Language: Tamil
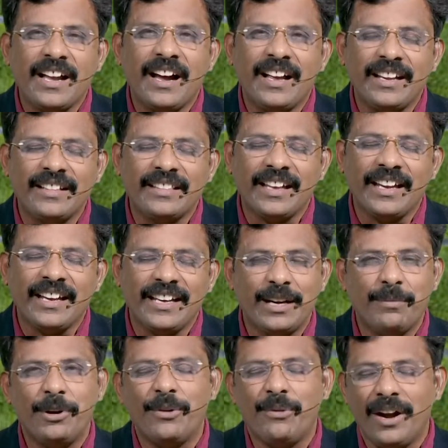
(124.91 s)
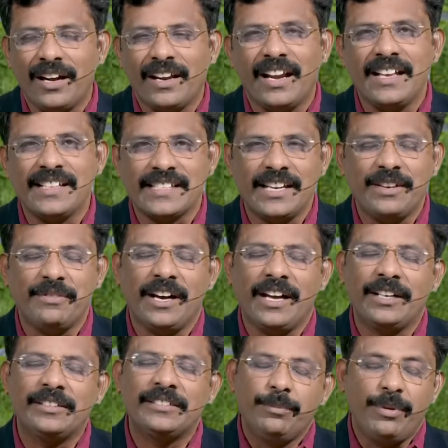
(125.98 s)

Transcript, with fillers: காரியத்தை நம்முடைய வாழ்க்கையிலே செய்வார்